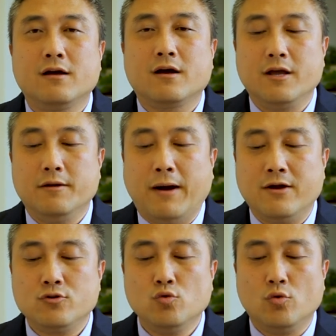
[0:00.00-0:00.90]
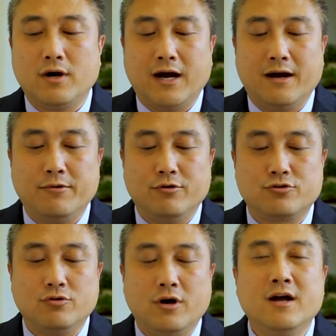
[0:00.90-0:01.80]
可以帮助啊，比如
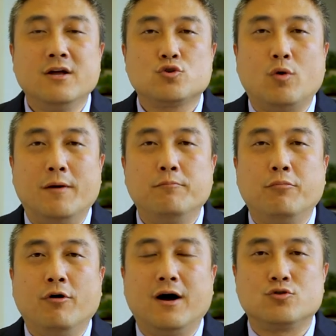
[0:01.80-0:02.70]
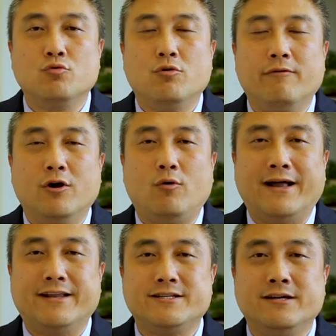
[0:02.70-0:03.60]
说传播中国文
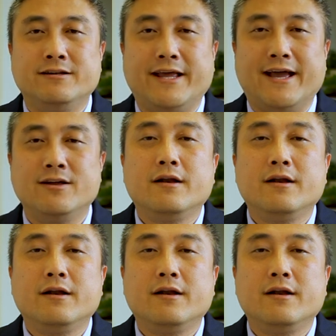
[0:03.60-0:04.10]
化的经典。